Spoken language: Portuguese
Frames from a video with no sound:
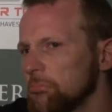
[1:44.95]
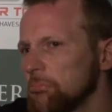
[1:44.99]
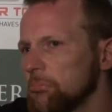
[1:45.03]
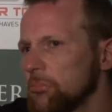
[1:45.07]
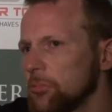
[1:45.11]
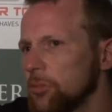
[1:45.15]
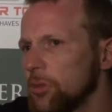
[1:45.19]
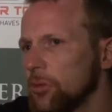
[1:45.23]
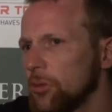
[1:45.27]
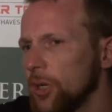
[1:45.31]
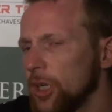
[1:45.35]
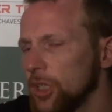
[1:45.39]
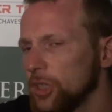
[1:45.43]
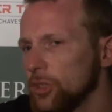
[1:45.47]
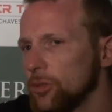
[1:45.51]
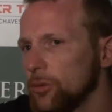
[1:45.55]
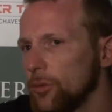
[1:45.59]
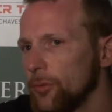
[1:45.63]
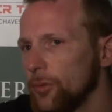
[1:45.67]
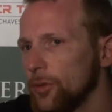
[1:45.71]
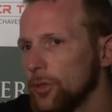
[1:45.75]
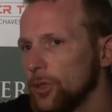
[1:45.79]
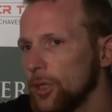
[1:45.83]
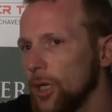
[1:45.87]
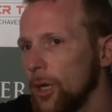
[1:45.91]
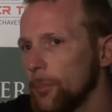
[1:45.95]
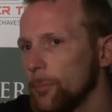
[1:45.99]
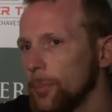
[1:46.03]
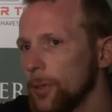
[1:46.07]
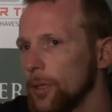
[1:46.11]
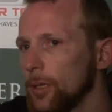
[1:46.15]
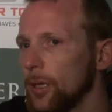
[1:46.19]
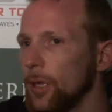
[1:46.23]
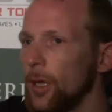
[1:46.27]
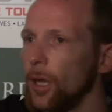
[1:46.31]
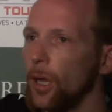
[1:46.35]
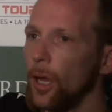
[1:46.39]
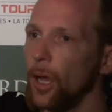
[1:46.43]
não, acho que não valia a
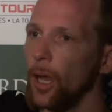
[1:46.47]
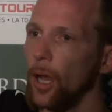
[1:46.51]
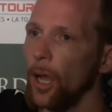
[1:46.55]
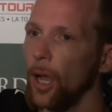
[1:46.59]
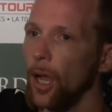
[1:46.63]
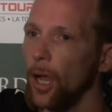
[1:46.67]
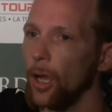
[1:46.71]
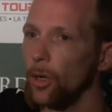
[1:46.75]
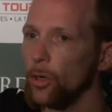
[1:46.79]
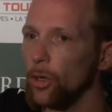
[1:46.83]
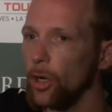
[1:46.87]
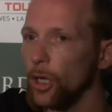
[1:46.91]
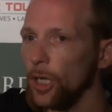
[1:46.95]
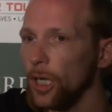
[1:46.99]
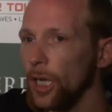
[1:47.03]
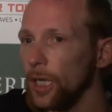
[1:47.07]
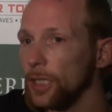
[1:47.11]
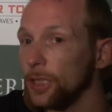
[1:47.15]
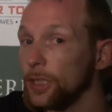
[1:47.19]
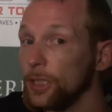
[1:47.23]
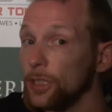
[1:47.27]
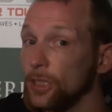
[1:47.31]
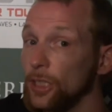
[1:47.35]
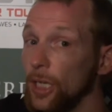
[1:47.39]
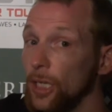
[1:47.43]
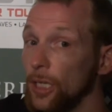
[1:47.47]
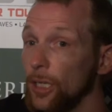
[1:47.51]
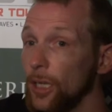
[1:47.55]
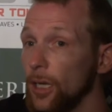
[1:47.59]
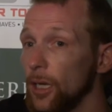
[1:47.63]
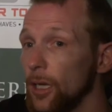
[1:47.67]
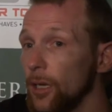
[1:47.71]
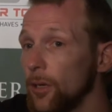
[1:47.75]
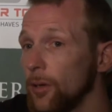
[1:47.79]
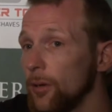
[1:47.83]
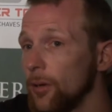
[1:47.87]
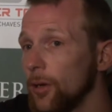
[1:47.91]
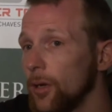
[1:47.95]
pena. Agora, aqui já
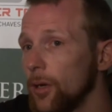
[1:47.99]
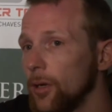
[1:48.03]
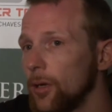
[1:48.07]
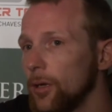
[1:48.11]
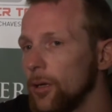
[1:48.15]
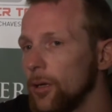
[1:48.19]
na.